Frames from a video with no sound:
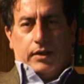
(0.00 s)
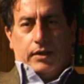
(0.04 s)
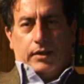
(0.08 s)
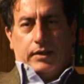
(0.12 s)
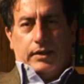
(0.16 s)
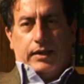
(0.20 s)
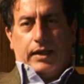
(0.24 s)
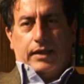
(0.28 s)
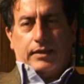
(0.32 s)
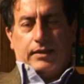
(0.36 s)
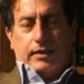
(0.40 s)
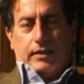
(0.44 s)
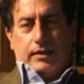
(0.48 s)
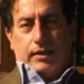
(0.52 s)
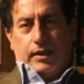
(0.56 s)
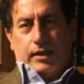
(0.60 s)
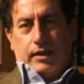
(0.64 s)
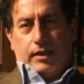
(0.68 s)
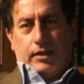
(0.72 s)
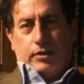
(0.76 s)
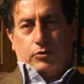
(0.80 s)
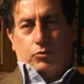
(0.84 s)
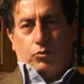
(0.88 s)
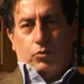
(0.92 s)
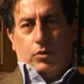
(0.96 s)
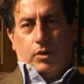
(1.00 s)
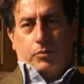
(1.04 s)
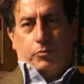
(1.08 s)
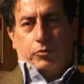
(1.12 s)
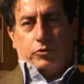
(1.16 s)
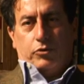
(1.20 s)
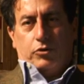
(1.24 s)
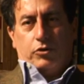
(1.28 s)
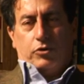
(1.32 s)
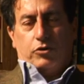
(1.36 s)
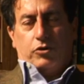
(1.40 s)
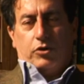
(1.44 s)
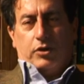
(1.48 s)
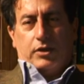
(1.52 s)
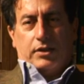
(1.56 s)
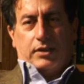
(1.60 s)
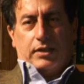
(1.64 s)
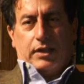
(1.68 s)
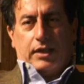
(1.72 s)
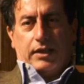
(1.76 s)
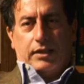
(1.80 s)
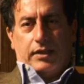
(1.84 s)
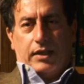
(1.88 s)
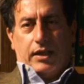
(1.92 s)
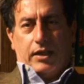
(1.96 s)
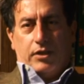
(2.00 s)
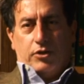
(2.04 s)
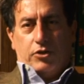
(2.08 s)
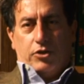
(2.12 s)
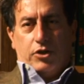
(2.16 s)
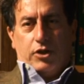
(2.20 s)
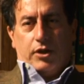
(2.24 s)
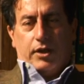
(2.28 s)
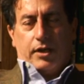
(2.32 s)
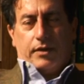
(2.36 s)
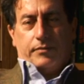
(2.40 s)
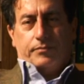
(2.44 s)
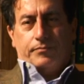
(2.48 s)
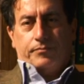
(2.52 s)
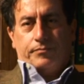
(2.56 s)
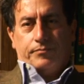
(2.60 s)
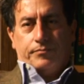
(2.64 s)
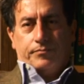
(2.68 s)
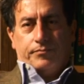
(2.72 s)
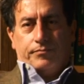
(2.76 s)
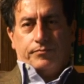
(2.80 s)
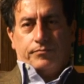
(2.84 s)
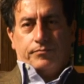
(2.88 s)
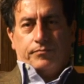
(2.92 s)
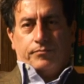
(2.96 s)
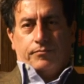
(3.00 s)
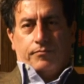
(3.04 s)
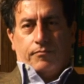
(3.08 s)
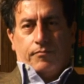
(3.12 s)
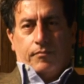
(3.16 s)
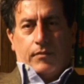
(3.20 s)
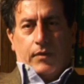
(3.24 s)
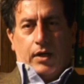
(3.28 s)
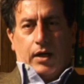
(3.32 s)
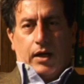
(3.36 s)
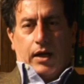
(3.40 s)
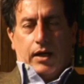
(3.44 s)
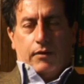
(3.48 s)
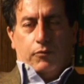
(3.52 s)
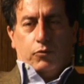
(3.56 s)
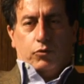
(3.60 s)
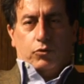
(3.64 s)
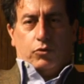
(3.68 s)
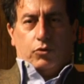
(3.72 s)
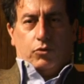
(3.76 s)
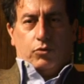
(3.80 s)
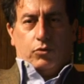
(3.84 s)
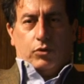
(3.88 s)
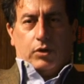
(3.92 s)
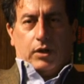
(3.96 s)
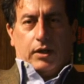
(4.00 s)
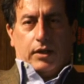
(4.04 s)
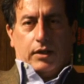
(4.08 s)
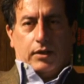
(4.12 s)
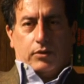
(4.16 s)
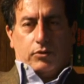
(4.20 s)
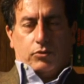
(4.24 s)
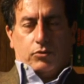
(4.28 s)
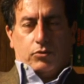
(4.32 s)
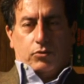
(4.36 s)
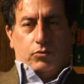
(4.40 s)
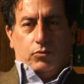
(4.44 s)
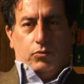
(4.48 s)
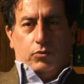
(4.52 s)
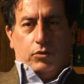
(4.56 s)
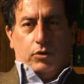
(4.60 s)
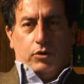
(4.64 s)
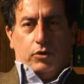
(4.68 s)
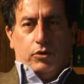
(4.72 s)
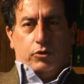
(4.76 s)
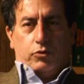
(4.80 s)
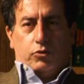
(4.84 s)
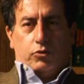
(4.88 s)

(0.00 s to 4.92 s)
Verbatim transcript: data dalla sua posizione strategica, ha avuto una, il